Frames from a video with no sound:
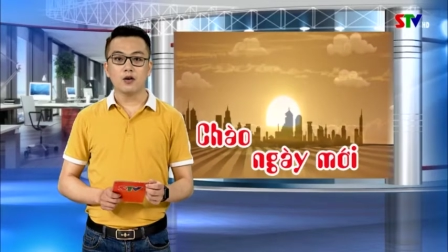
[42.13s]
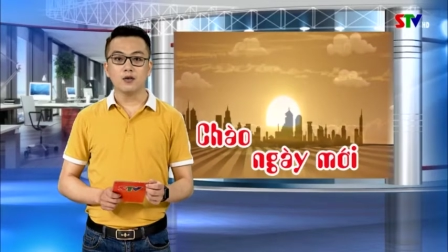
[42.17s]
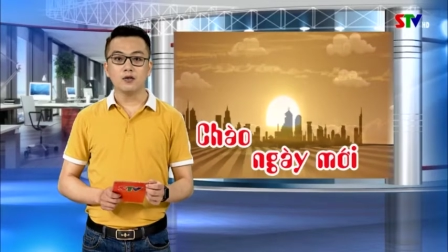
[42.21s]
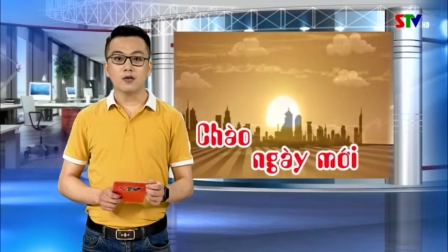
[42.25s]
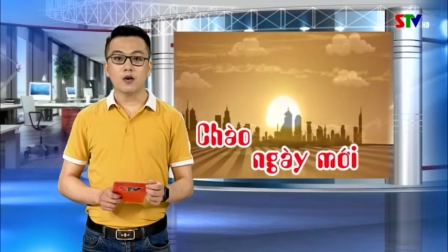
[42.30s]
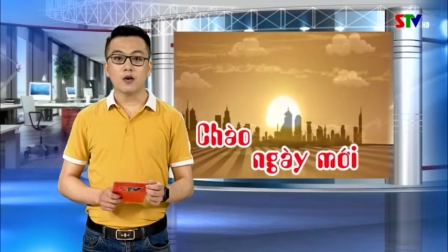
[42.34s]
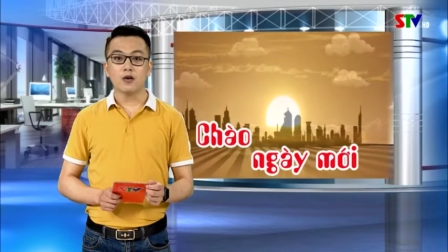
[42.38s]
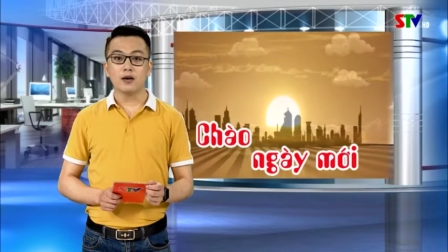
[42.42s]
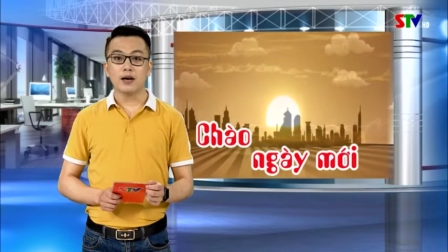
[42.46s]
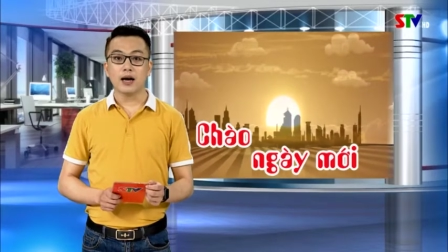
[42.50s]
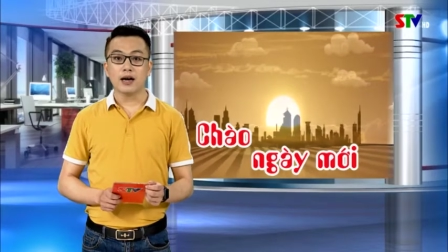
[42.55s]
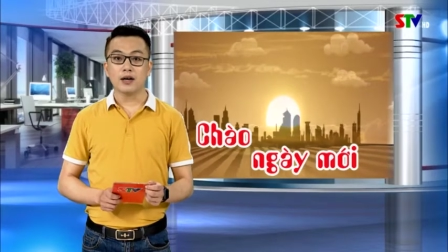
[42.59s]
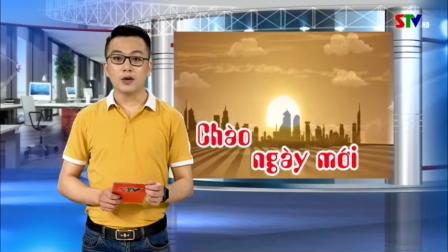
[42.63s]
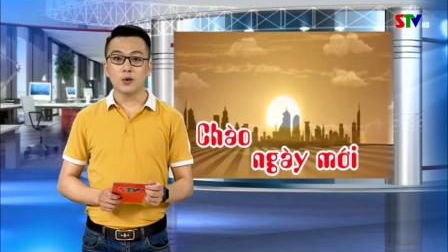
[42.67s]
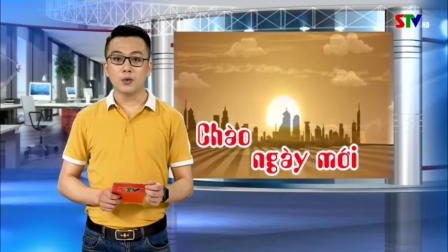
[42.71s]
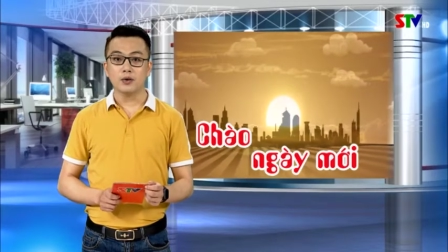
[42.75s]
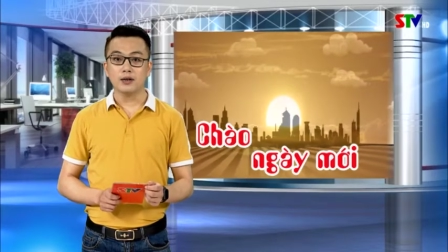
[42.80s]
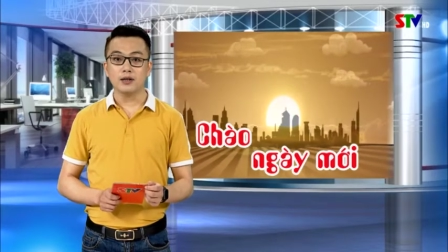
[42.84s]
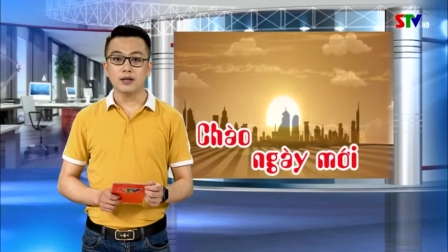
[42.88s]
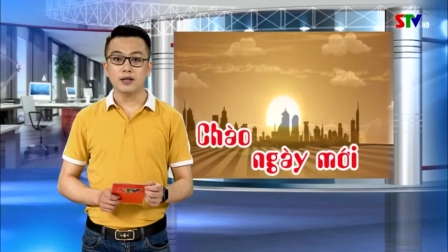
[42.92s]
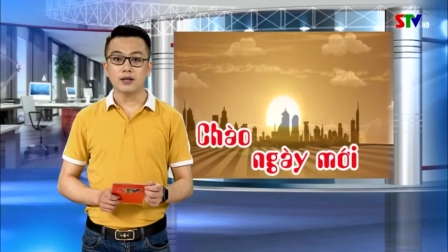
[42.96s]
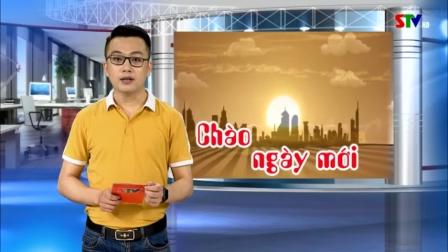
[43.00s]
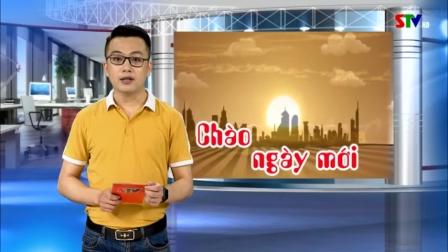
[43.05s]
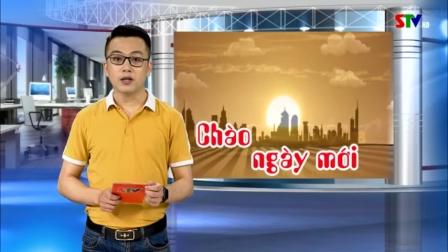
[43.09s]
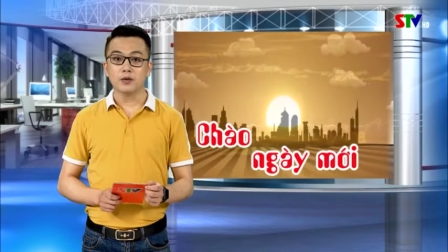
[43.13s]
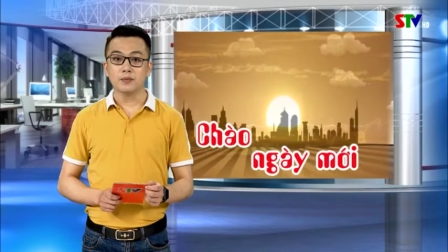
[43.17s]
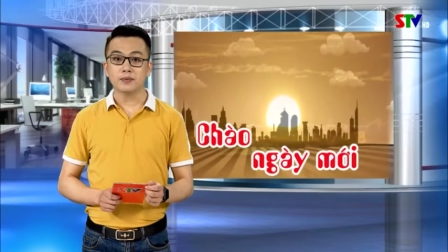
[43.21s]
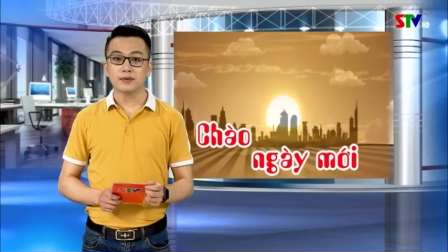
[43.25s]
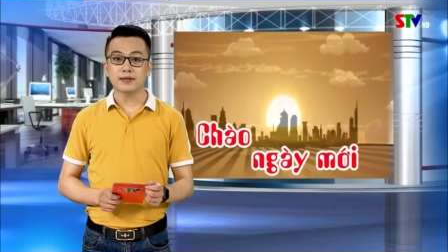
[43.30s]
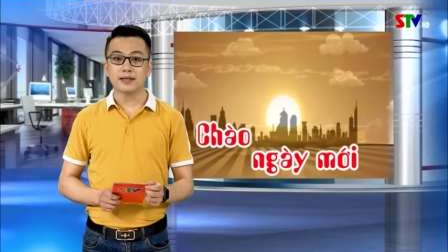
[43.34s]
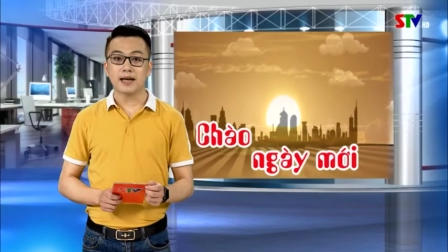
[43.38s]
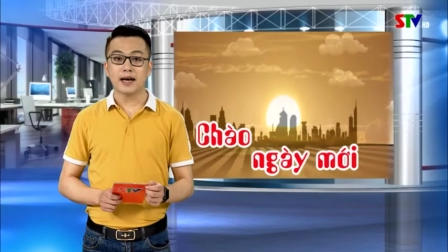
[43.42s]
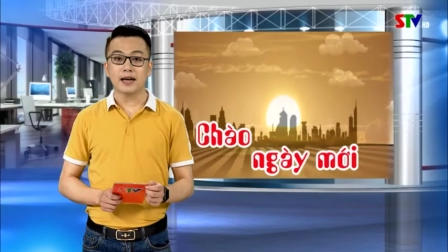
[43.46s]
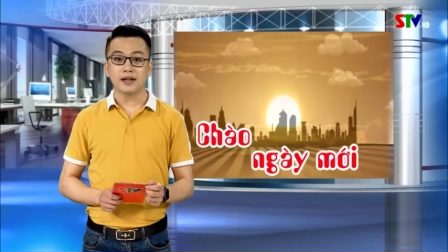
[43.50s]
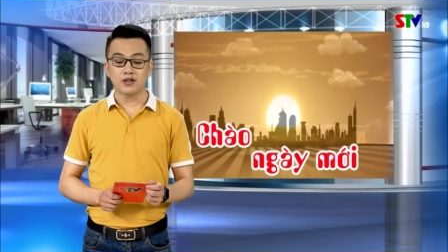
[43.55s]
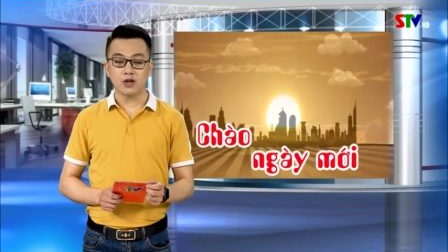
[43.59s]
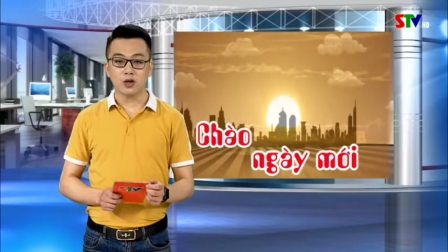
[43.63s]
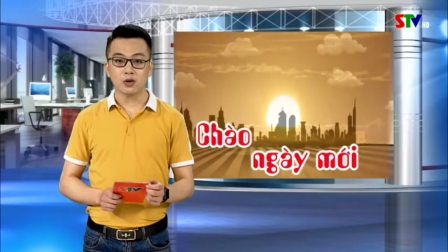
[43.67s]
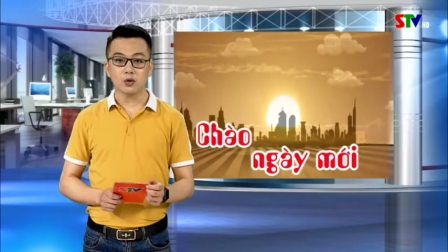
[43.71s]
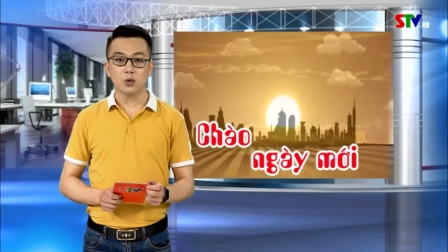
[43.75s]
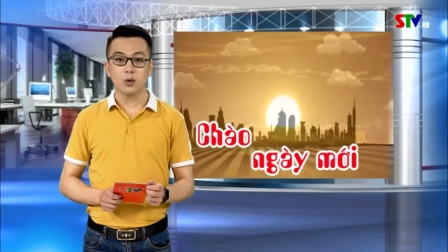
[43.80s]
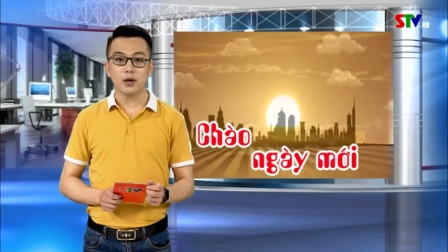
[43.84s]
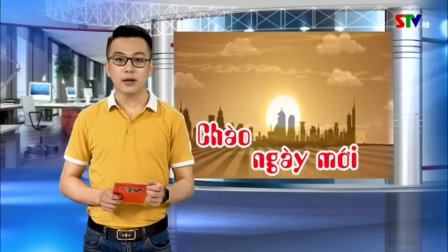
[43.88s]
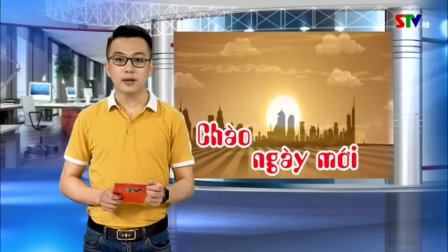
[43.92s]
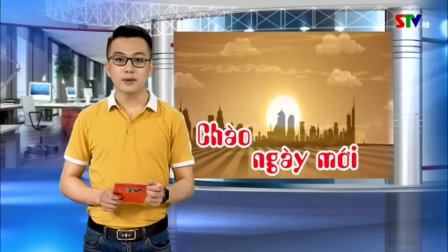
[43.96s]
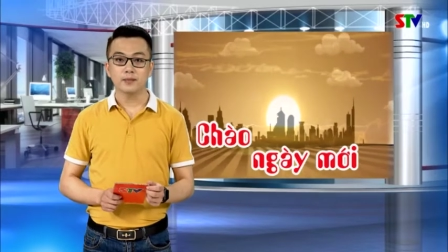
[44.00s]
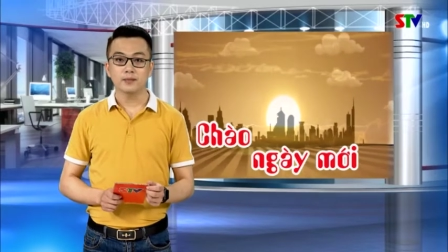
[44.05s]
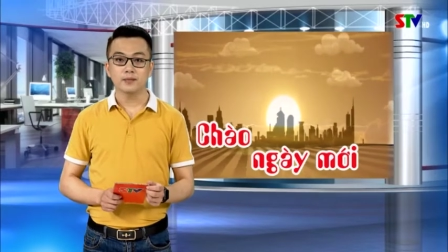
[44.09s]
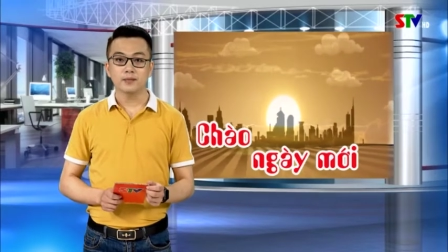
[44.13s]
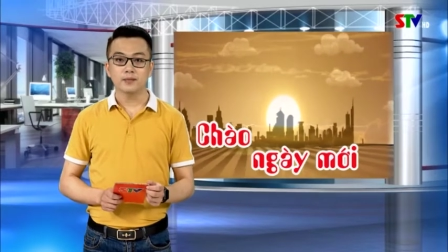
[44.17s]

có cả đối tượng độc giả nhỏ tuổi.